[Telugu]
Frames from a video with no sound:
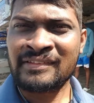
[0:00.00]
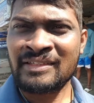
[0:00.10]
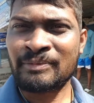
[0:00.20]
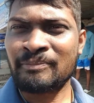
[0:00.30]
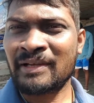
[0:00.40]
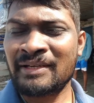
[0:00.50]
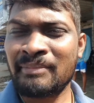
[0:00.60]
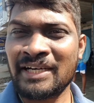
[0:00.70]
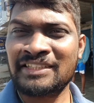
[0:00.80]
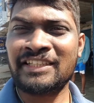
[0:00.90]
ఇప్పుడు మళ్ళీ
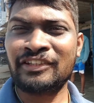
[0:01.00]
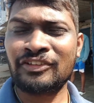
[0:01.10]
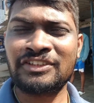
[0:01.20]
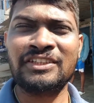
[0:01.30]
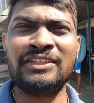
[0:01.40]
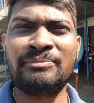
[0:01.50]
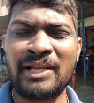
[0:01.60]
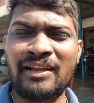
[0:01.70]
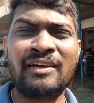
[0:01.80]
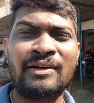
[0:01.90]
బండి చేతికి వచ్చింది
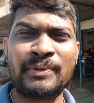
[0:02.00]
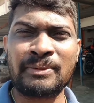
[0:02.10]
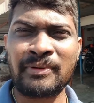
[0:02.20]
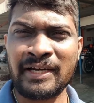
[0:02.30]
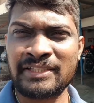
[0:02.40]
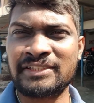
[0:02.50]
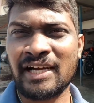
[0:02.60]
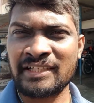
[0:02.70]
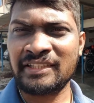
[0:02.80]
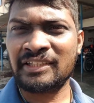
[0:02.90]
మళ్ళీ మనం రైడ్
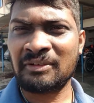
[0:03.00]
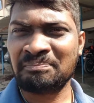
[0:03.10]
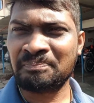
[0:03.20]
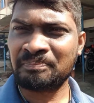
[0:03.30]
స్టార్ట్ చేద్దాం